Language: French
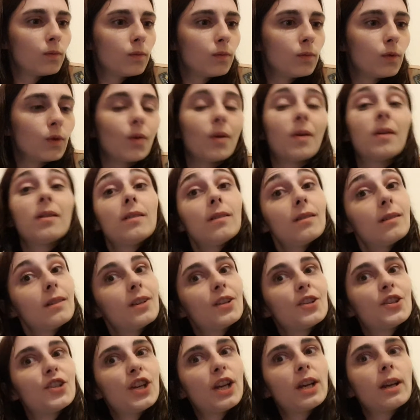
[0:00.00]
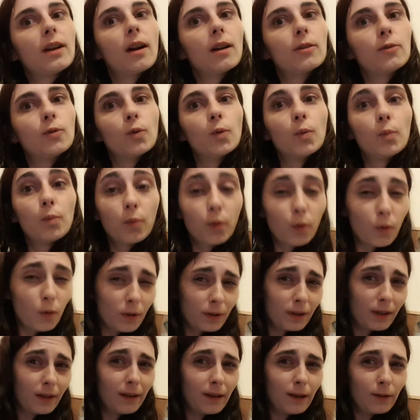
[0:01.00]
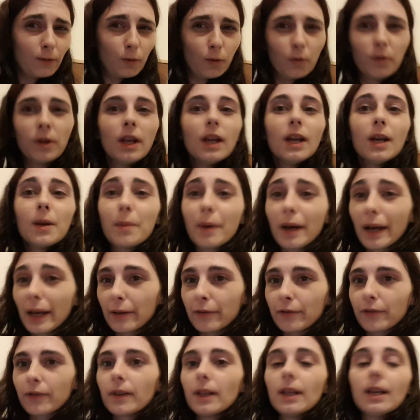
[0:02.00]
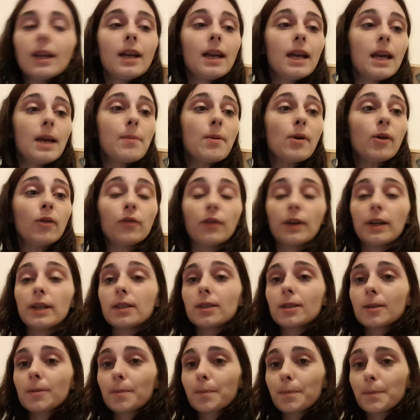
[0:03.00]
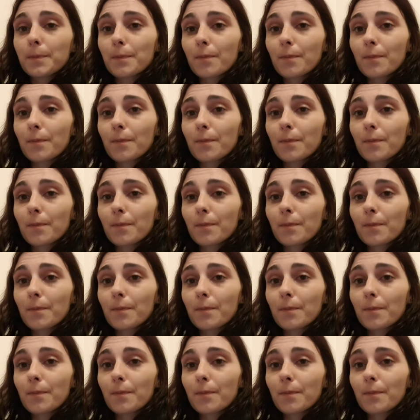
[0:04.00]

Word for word: Non, Gégado, Pourquoi Delgado Bref, et eh ben en fait,